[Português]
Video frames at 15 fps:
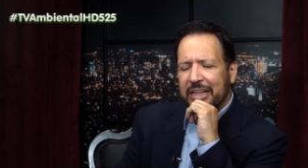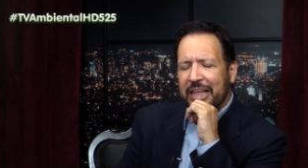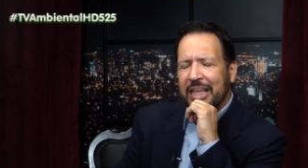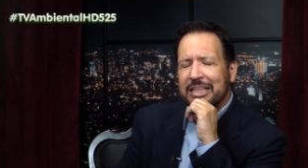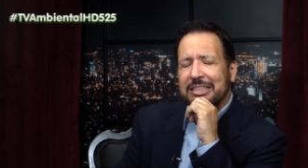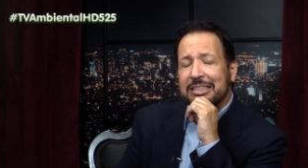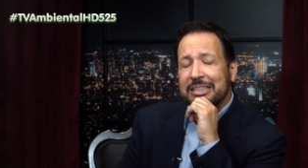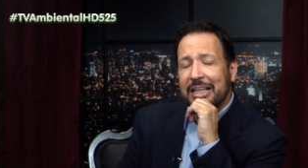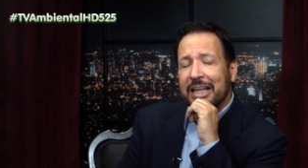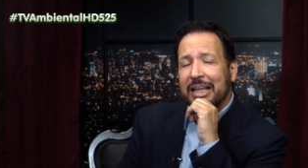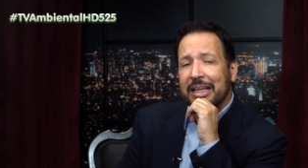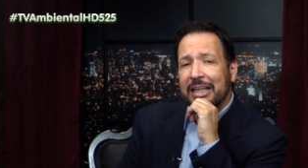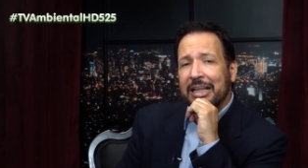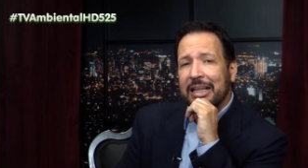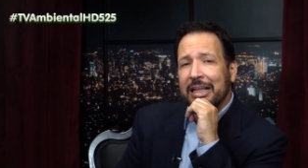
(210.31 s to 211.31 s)
é estar
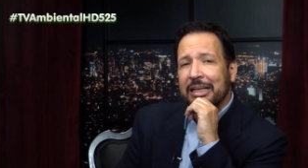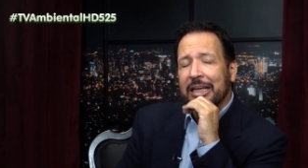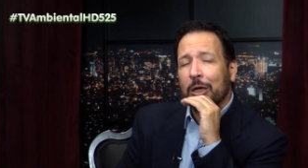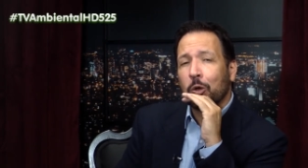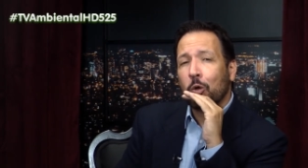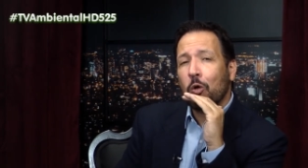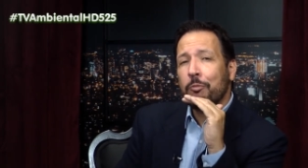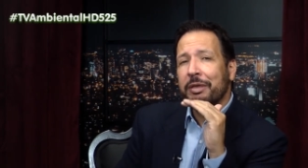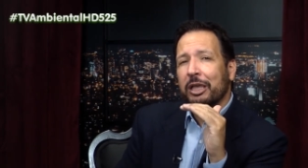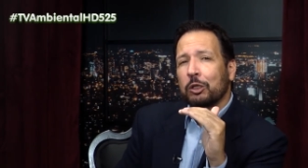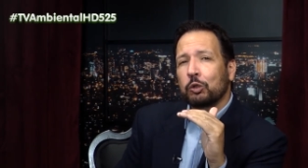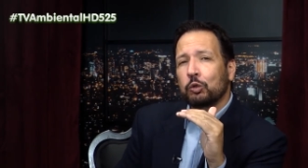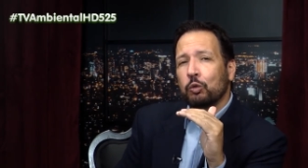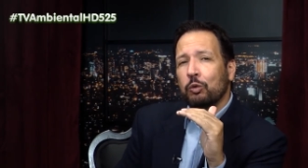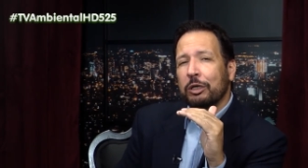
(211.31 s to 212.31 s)
na
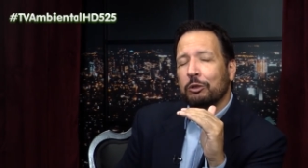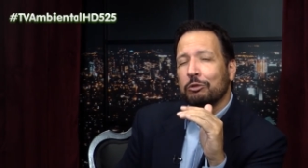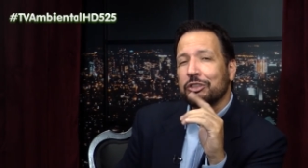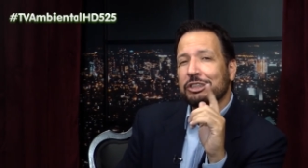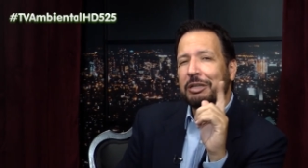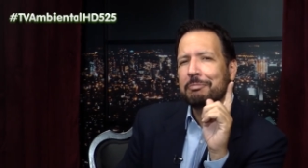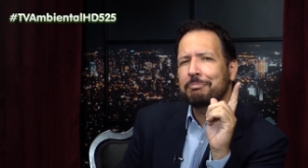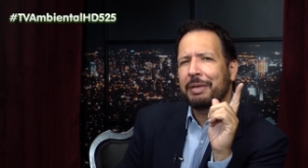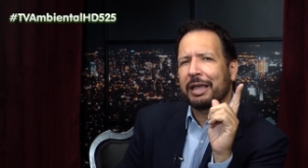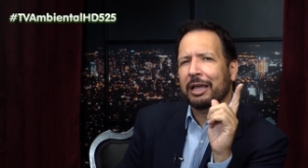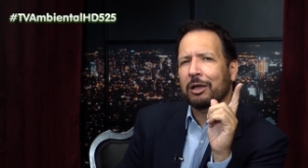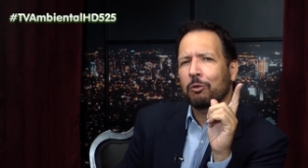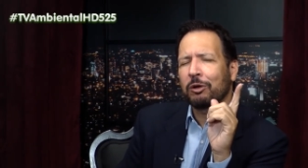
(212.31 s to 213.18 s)
cobertura do Jambert,